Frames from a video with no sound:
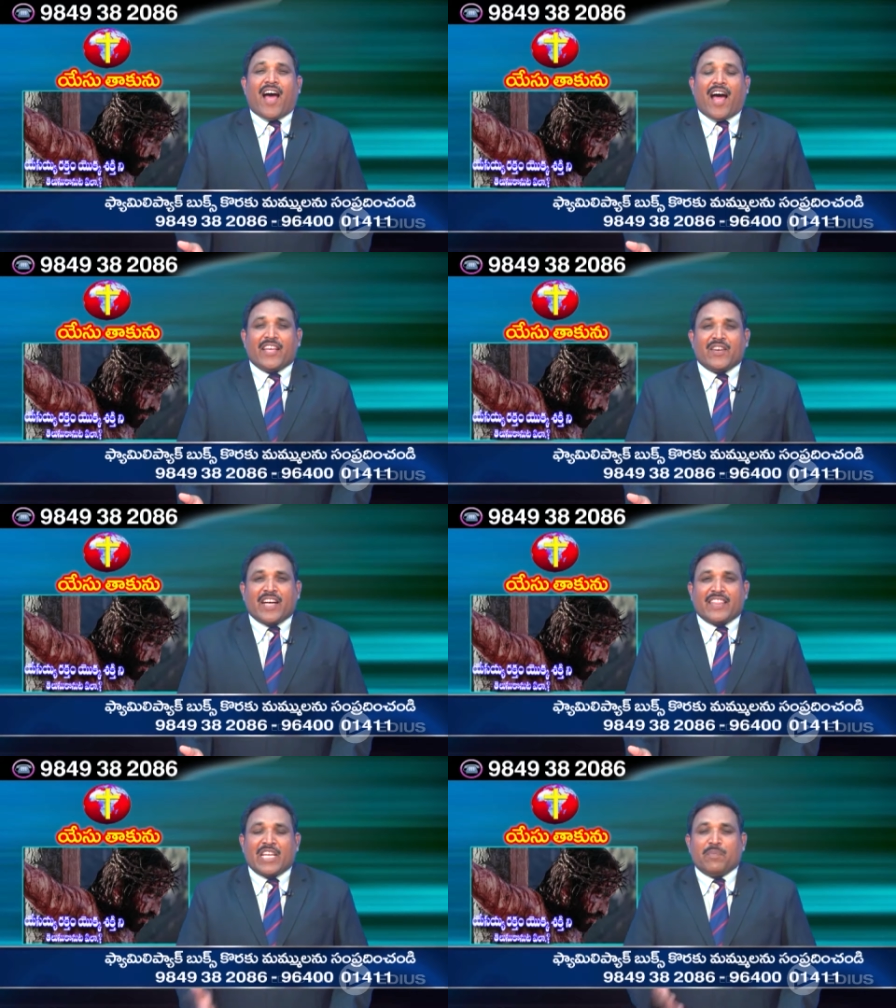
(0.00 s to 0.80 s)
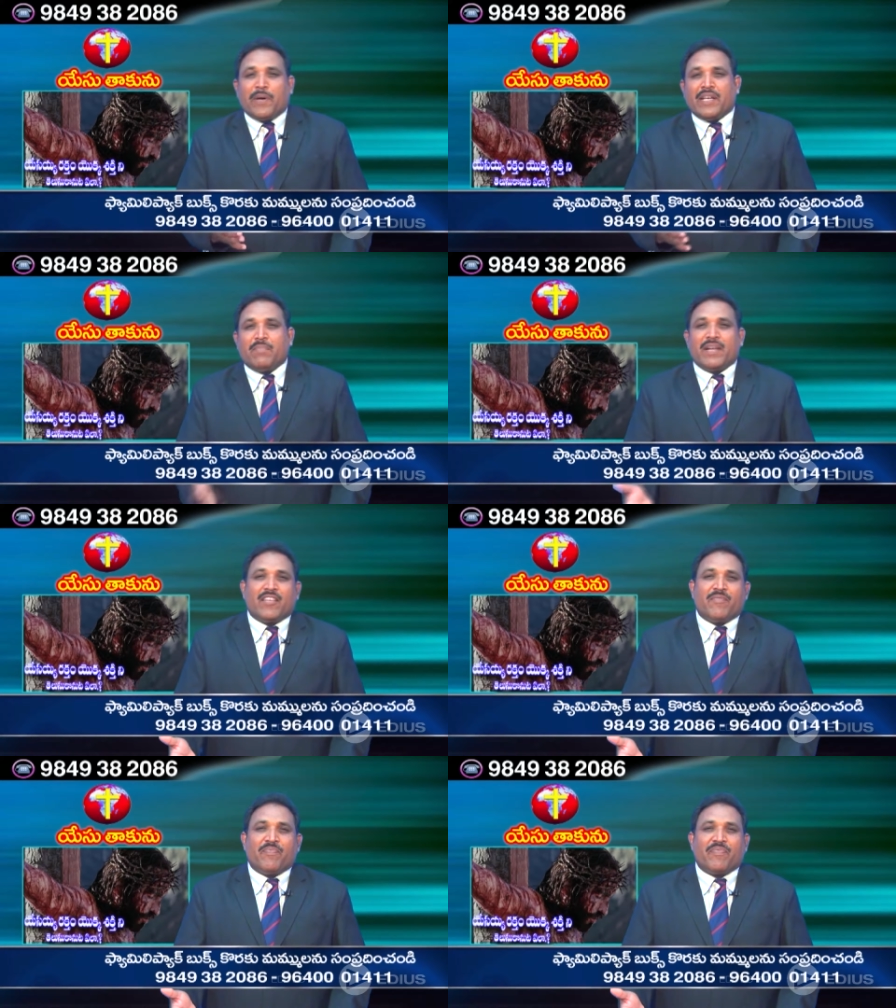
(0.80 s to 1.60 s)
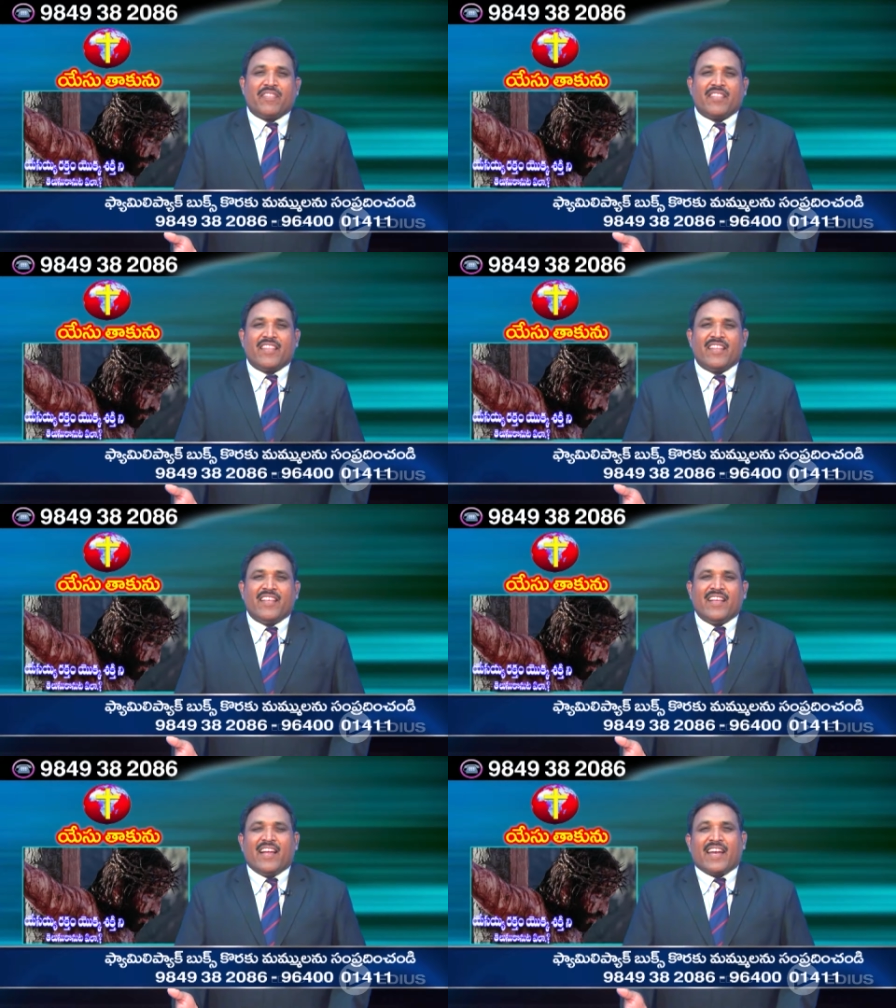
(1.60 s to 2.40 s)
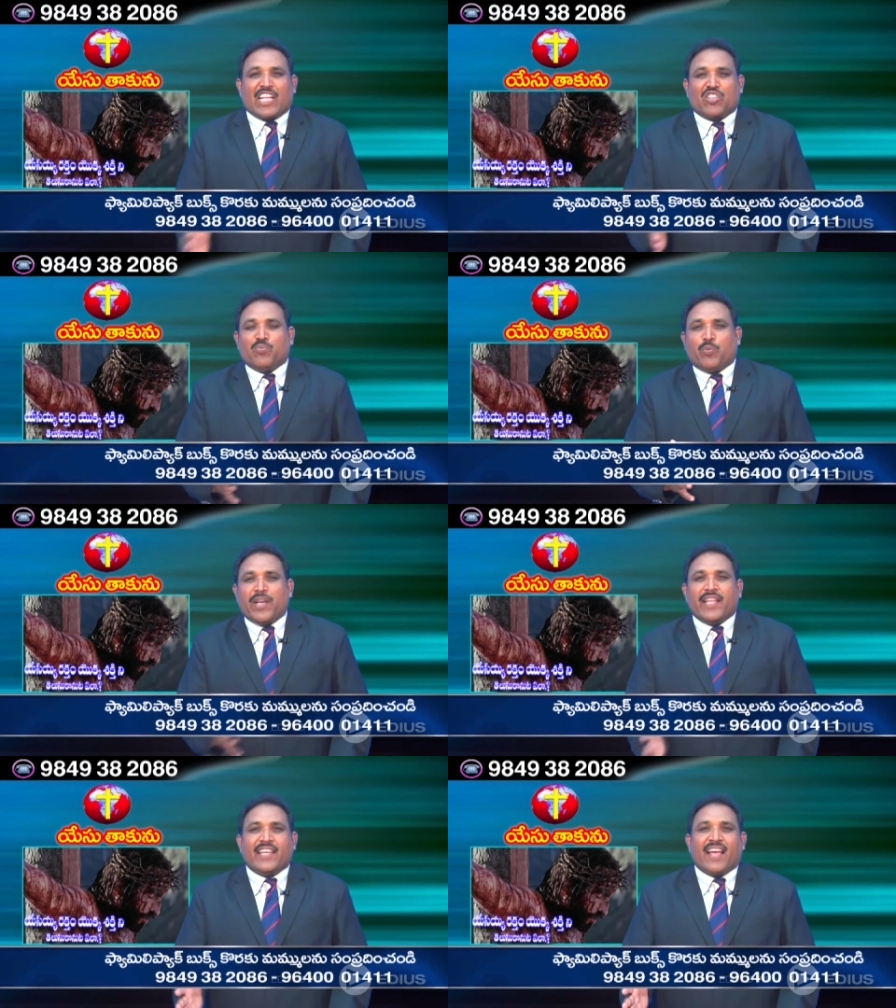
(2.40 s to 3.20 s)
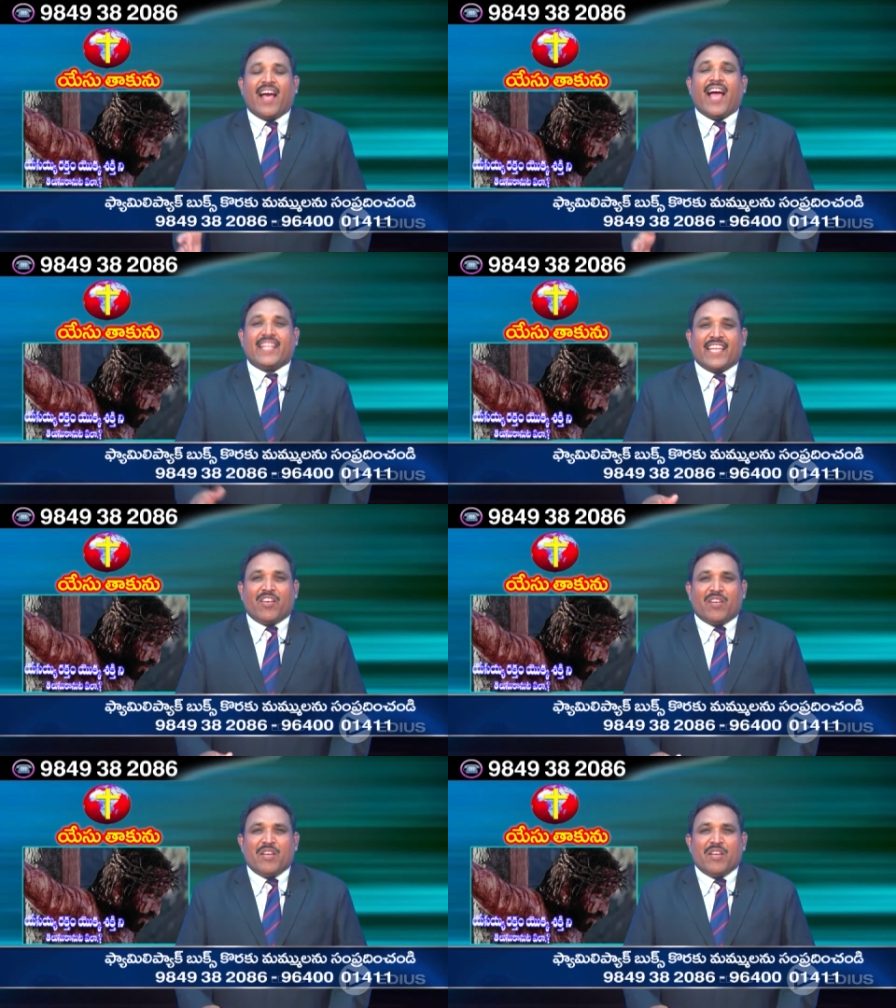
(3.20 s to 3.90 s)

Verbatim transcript: ఆ యొక్క తెగిపోయిన బంధం రక్తం పోయినది అయితే